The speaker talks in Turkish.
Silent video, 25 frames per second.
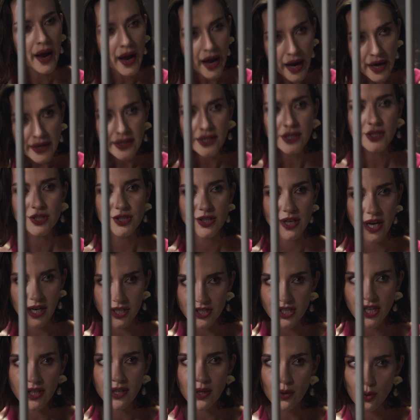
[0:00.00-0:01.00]
er geç
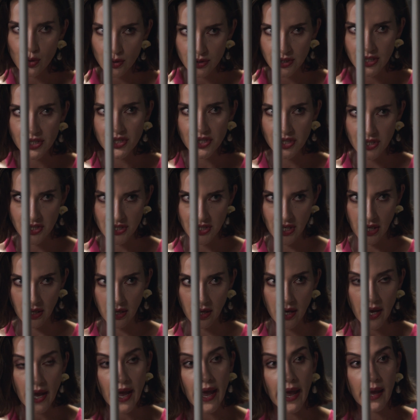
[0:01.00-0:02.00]
gerçekler ortaya
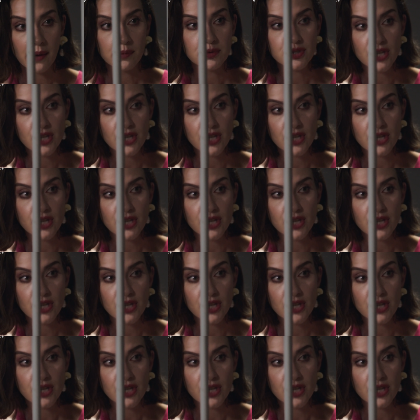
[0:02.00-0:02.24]
çıkacak. Hem